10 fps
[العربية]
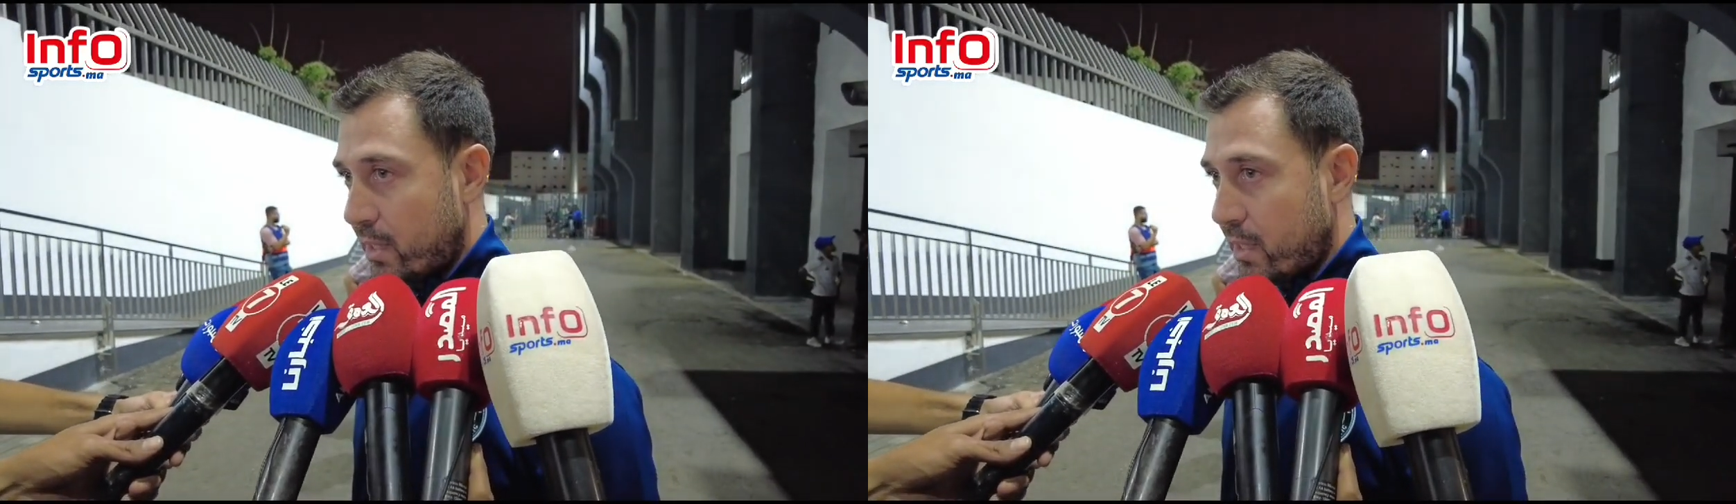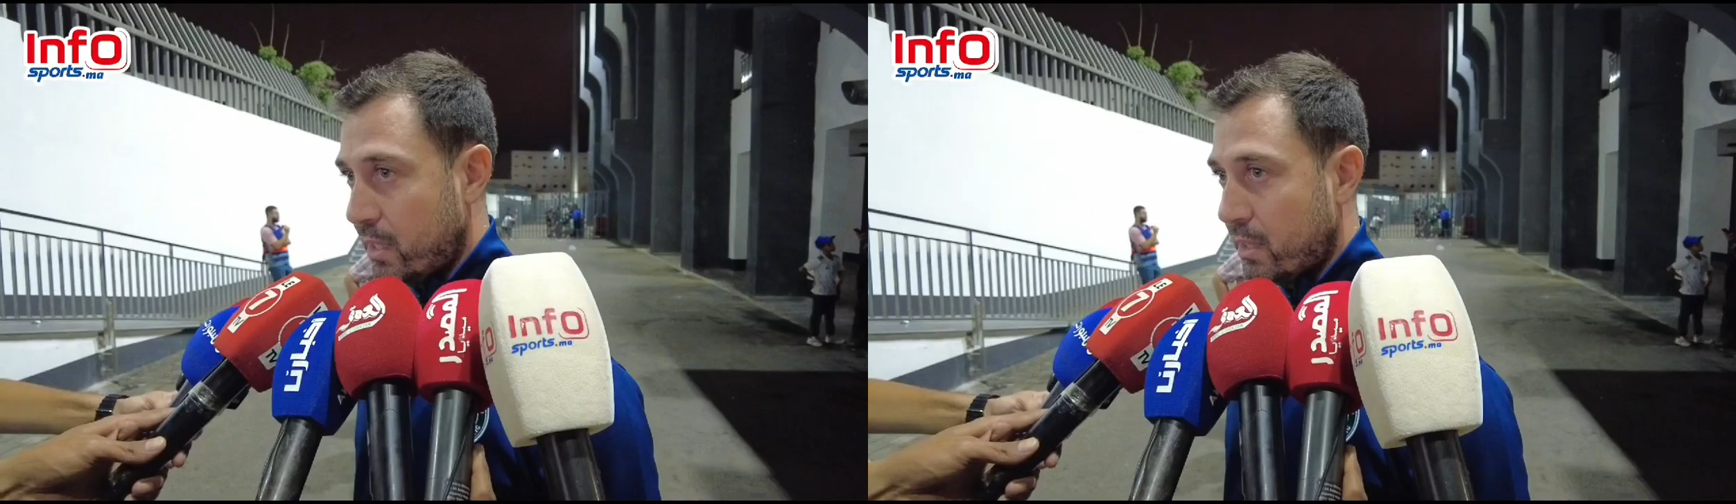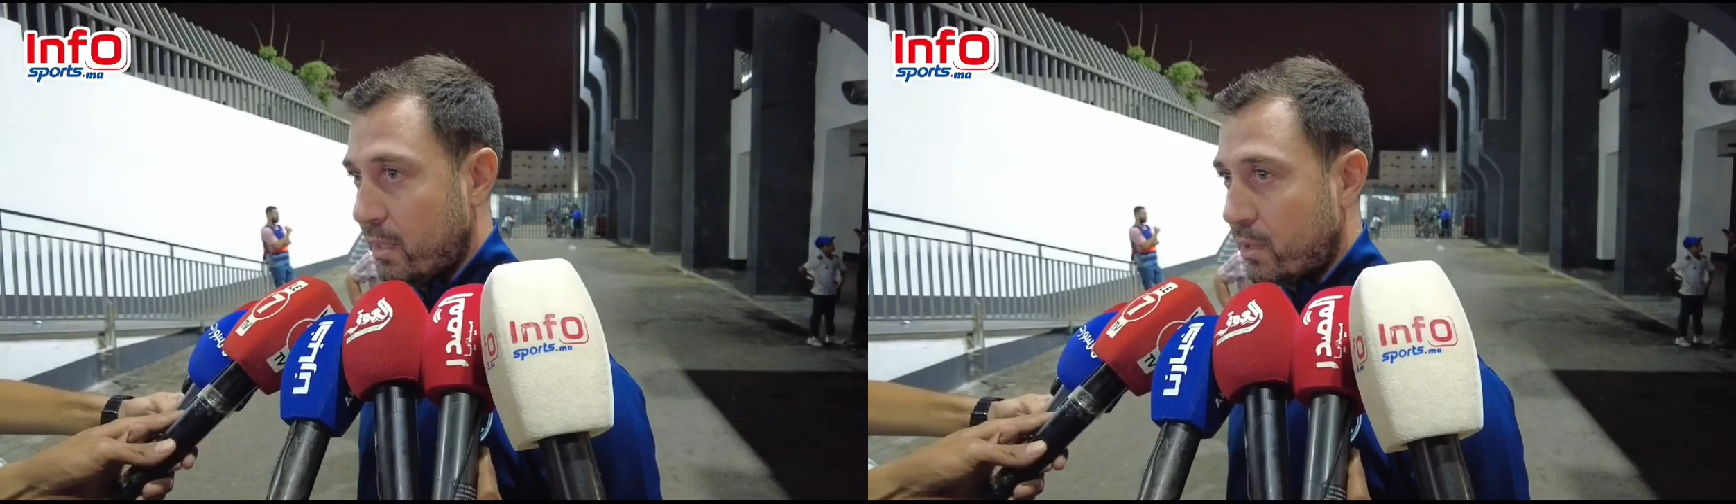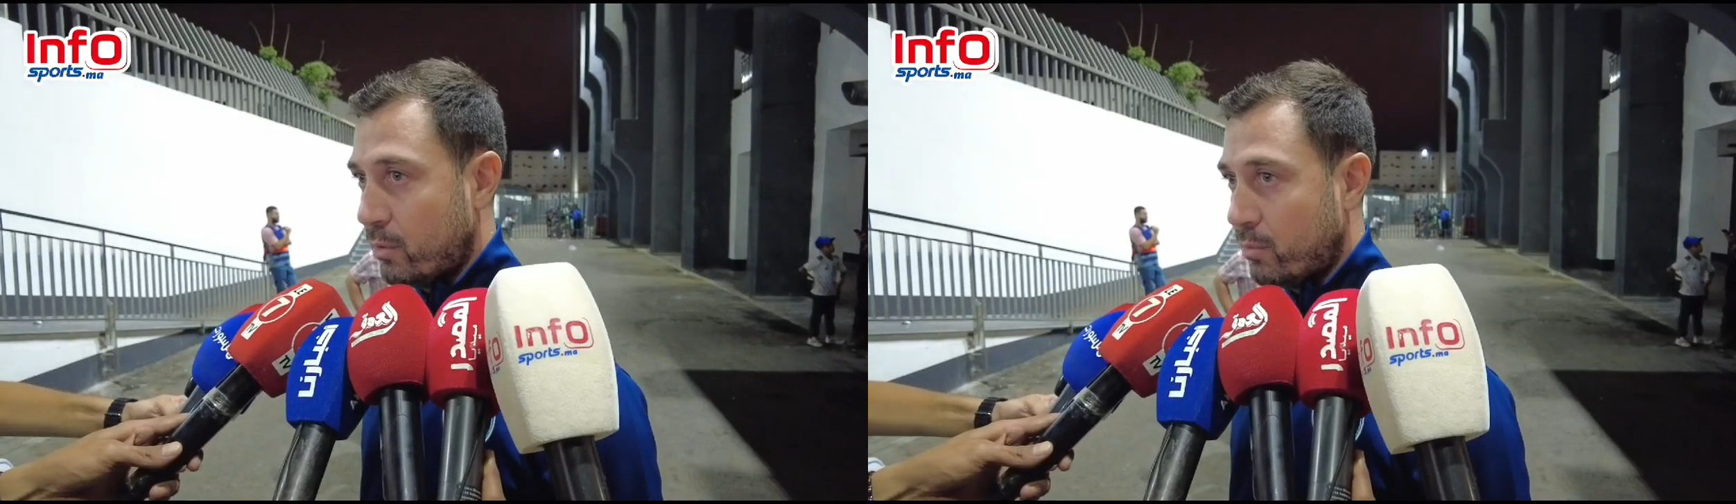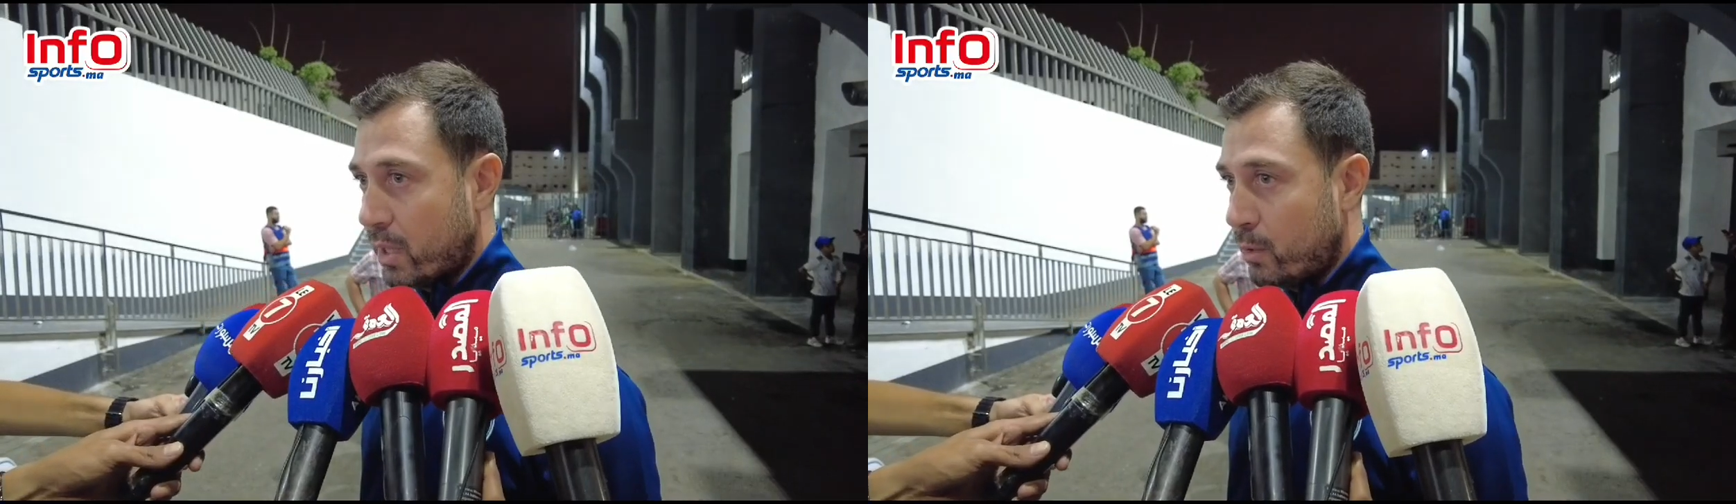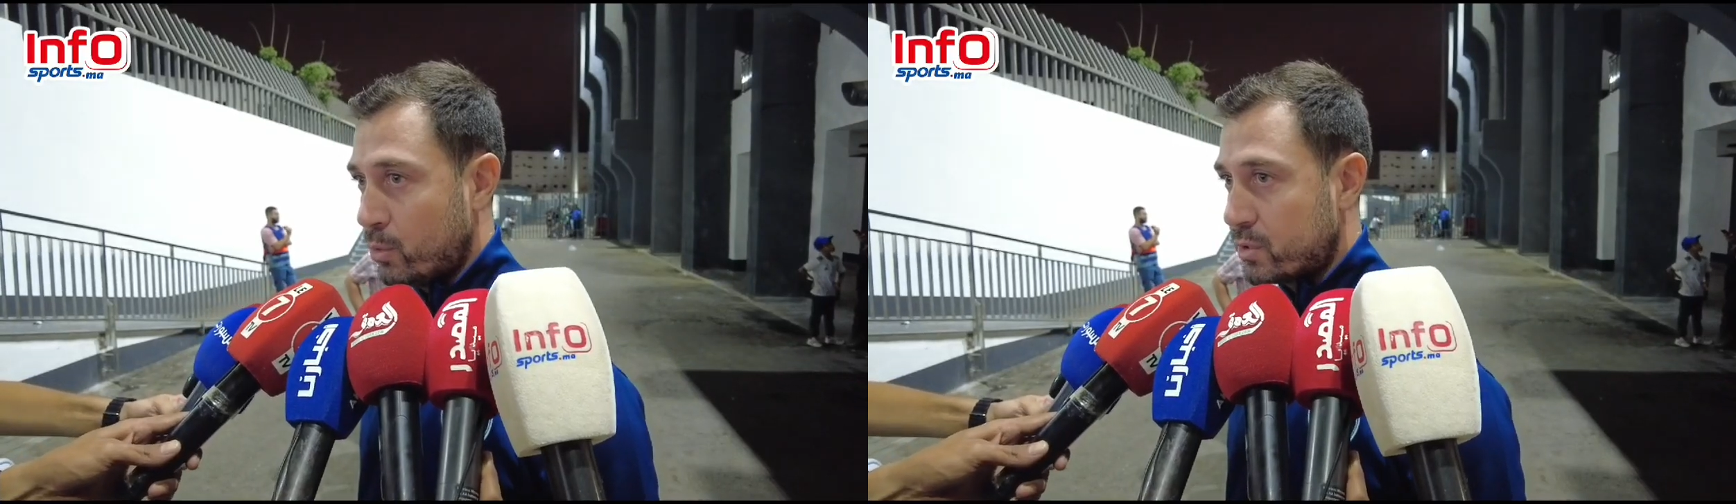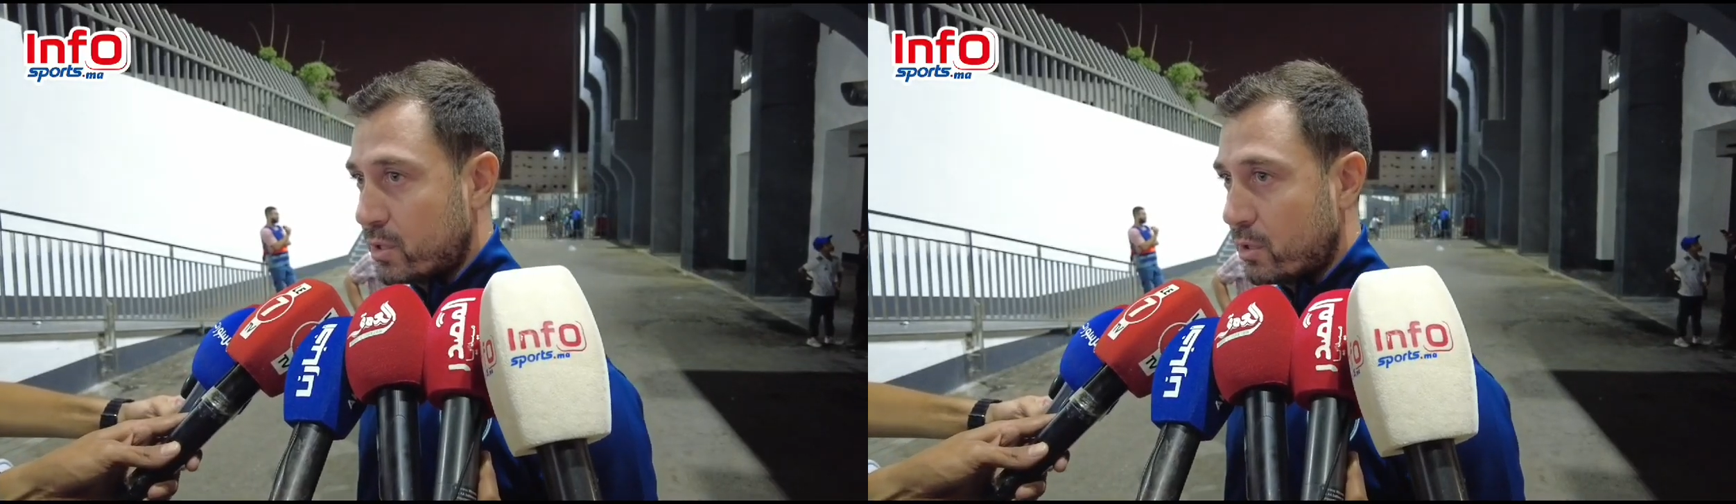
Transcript: اكيد لانهم ما كانوش